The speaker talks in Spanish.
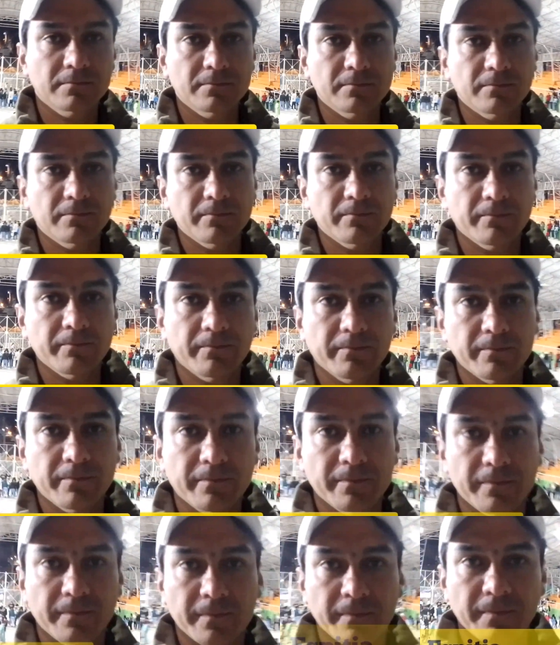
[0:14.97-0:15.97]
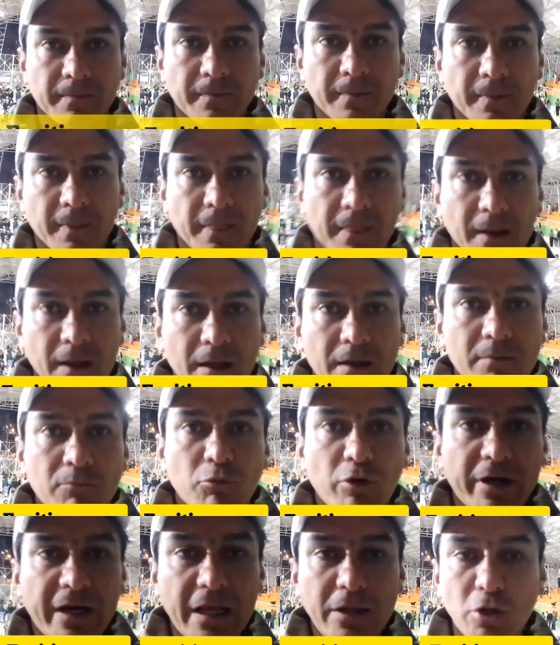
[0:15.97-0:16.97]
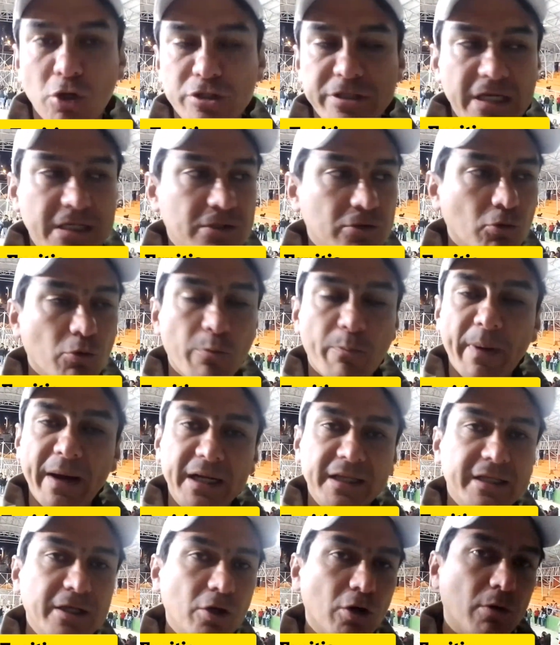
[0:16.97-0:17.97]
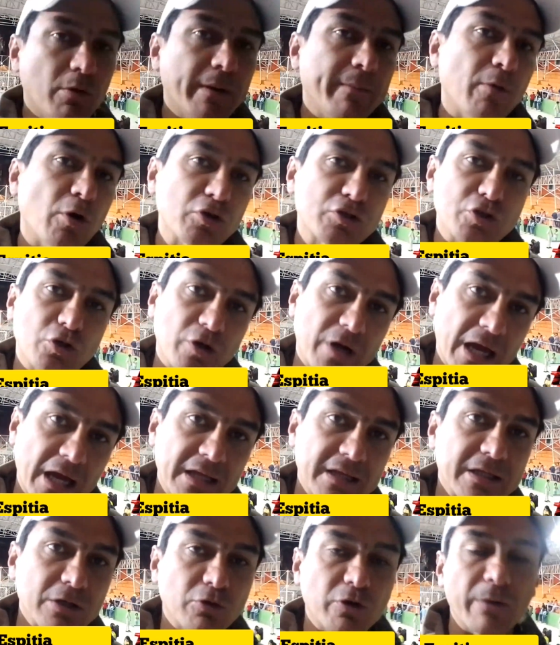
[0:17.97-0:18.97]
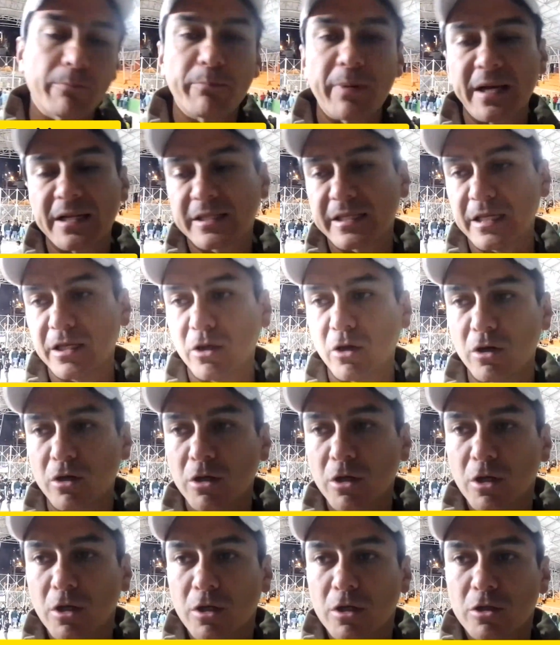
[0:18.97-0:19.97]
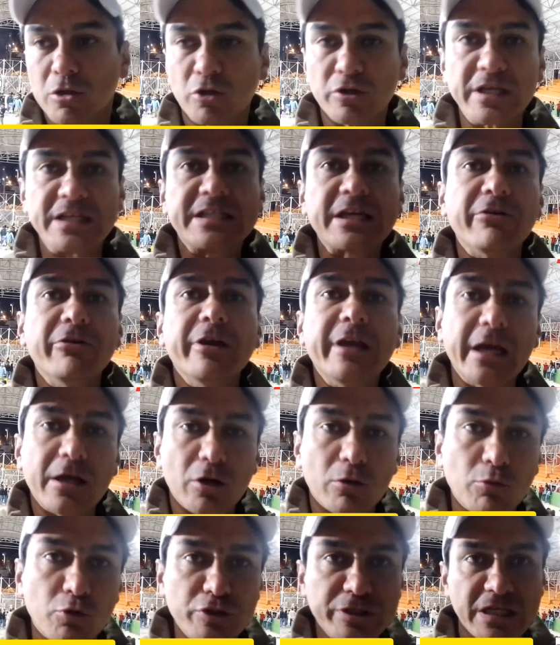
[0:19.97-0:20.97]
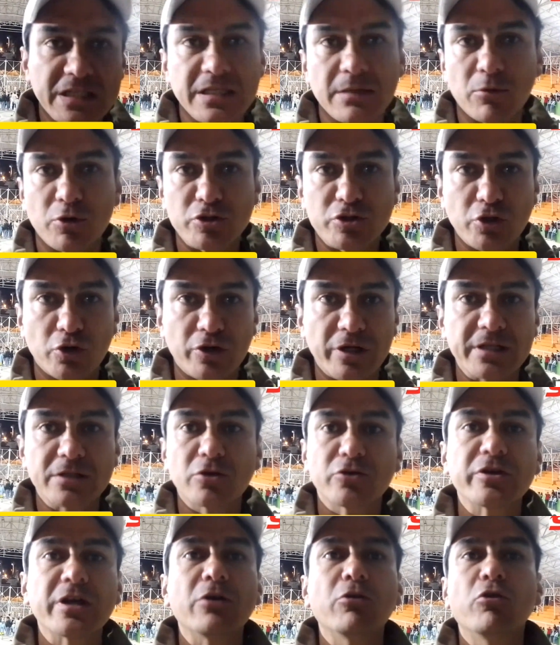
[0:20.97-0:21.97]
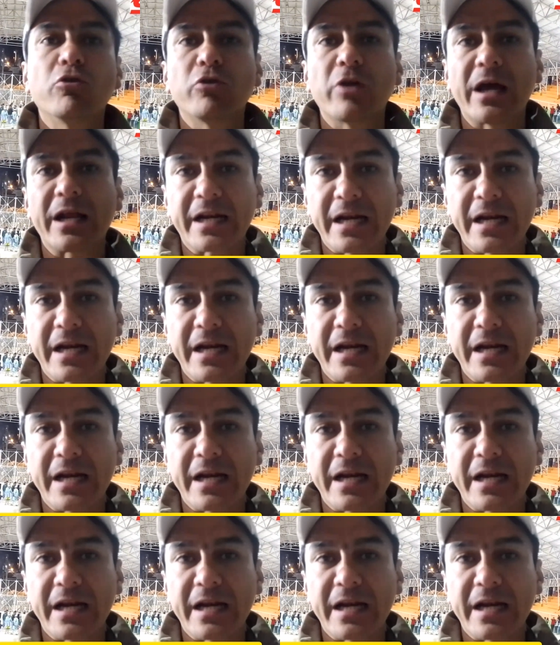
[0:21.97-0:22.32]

buenas noches, ¿cómo le pareció el partido? Buenas noches, un partido emocionante, un partido donde se vivieron muchas emociones, donde hubo una